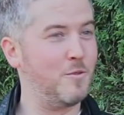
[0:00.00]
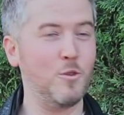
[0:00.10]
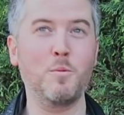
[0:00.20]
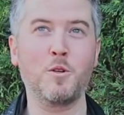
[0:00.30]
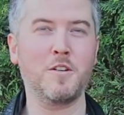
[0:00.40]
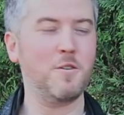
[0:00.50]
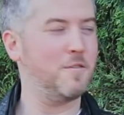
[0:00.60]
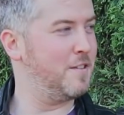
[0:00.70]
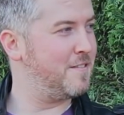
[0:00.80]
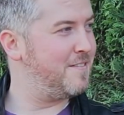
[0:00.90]
Le beau temps
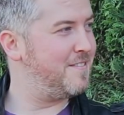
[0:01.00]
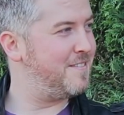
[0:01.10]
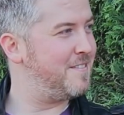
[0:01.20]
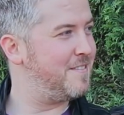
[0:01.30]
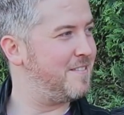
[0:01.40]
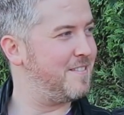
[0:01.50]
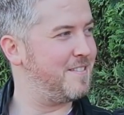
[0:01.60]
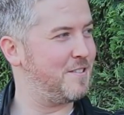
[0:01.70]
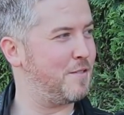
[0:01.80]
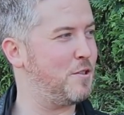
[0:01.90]
revient.
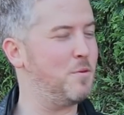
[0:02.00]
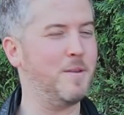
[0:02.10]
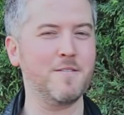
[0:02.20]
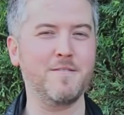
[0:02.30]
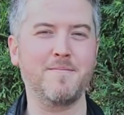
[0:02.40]
Ça fait du bien.